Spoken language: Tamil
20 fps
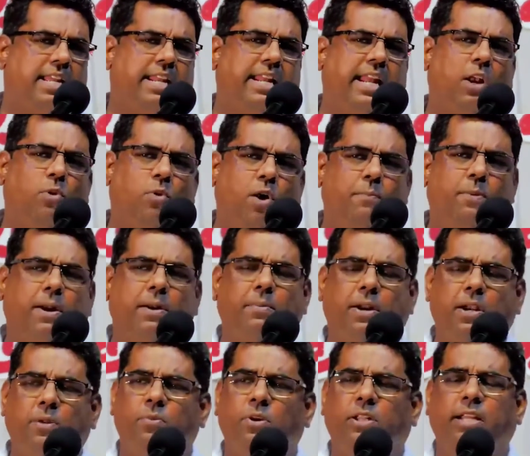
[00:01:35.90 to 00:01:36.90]
சீரியல் ஓபன்
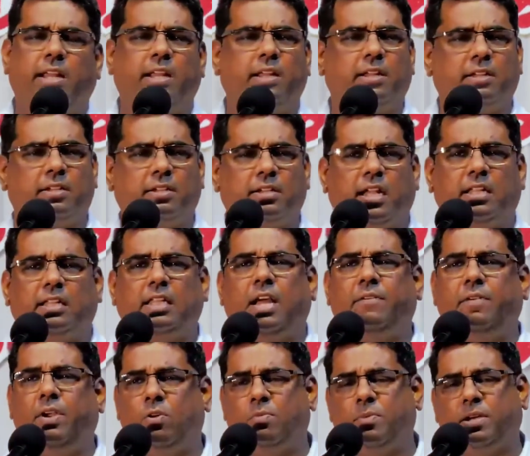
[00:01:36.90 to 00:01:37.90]
பண்ணும்போதே
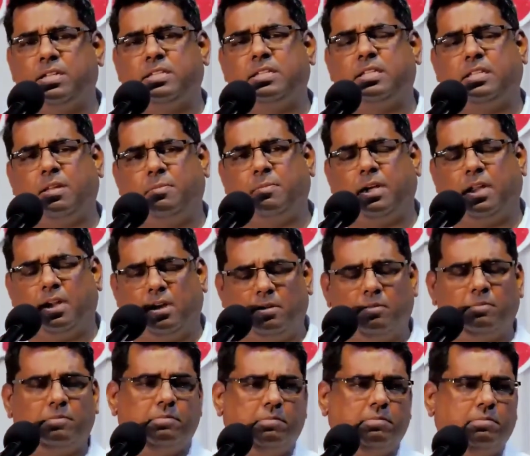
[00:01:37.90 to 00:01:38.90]
கர்த்தாவே உமக்கு சித்தமானால்
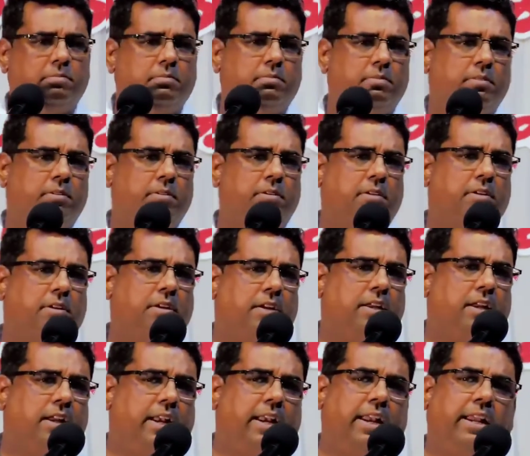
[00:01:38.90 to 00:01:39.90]

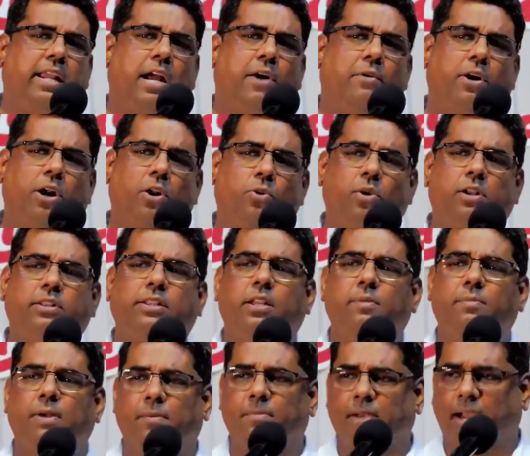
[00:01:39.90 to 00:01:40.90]
இன்னைக்கு அவர்களுக்குள்
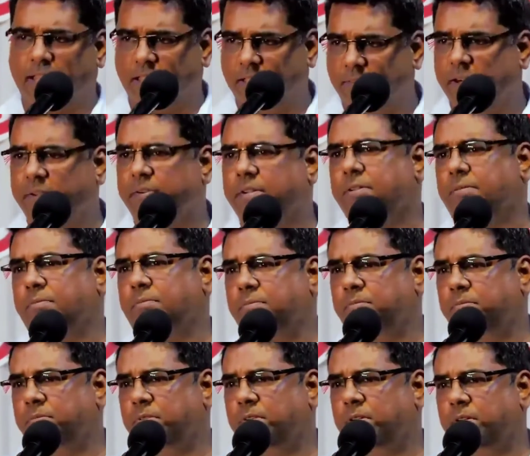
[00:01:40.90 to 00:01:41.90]
திருமணம் நடந்து விடட்டும்
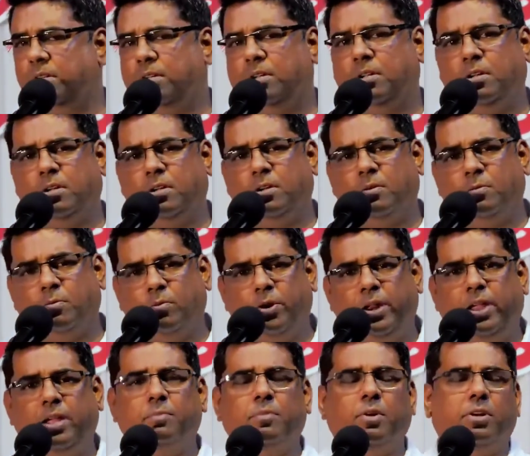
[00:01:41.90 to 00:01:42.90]

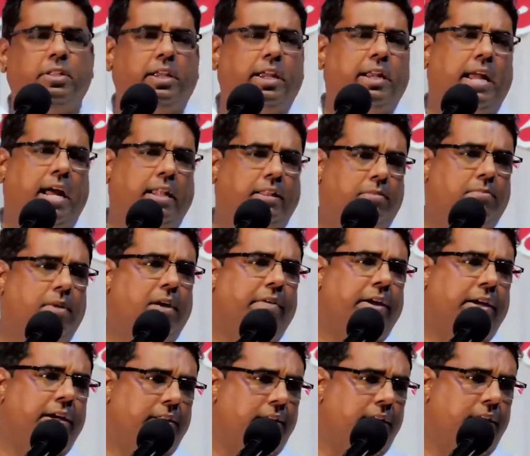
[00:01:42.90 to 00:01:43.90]
முடியும் போது என்
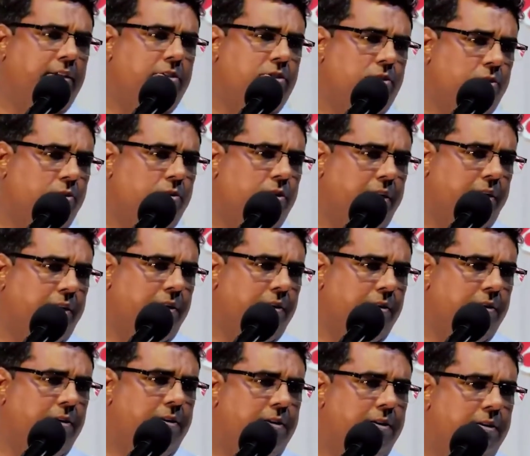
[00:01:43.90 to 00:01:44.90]
ஆத்மாவே கத்தரை ஸ்தோத்தரே
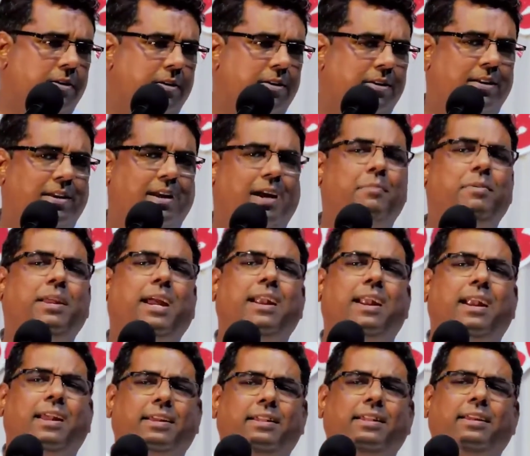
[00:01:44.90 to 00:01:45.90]
அப்படியா
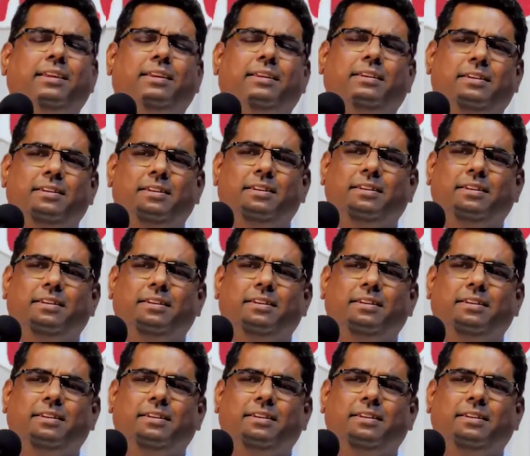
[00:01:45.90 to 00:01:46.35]
நடக்குது